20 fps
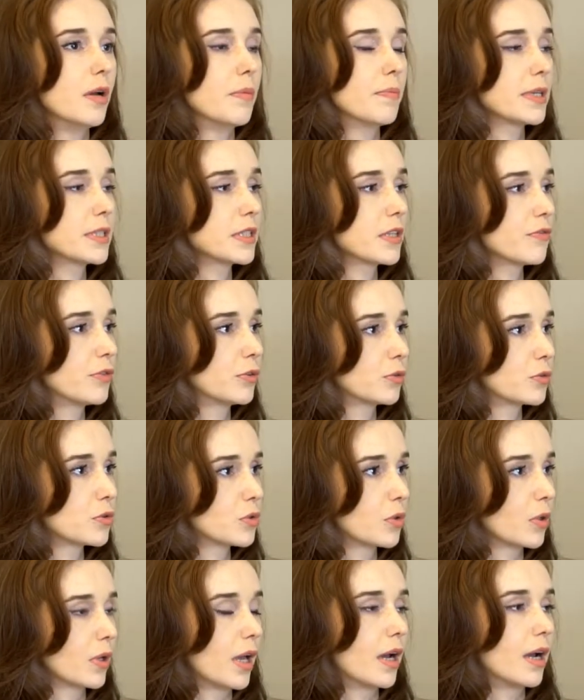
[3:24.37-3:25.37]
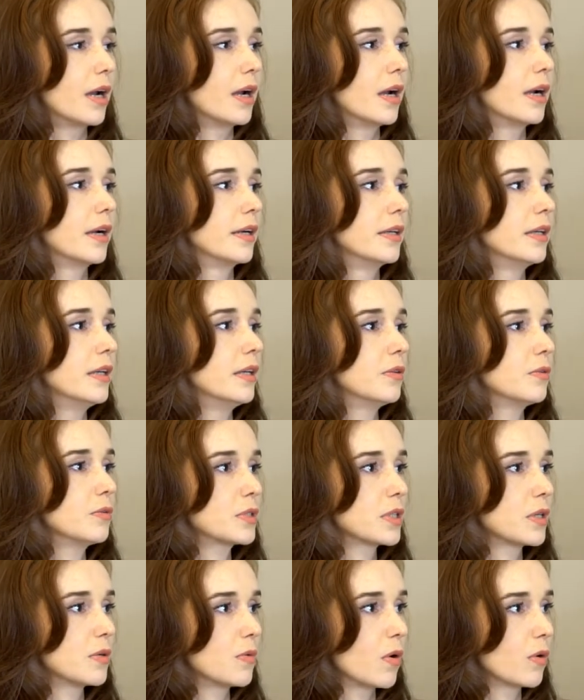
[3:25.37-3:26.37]
passar filtro solar,
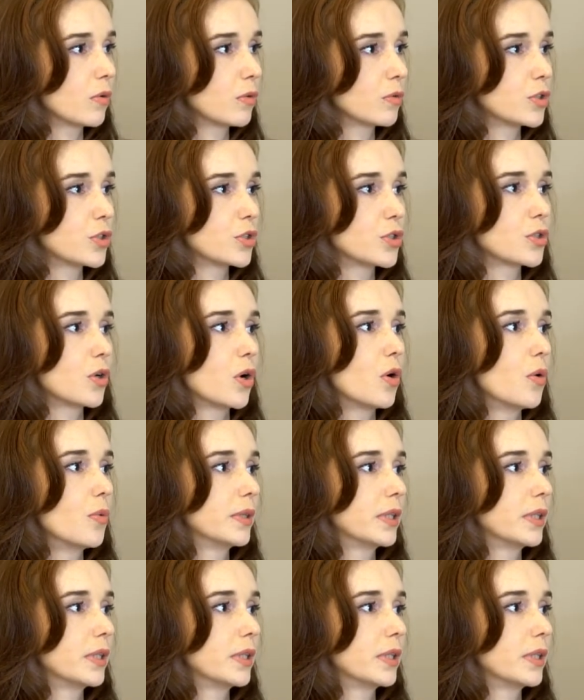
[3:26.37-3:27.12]
usar um óculos de sol.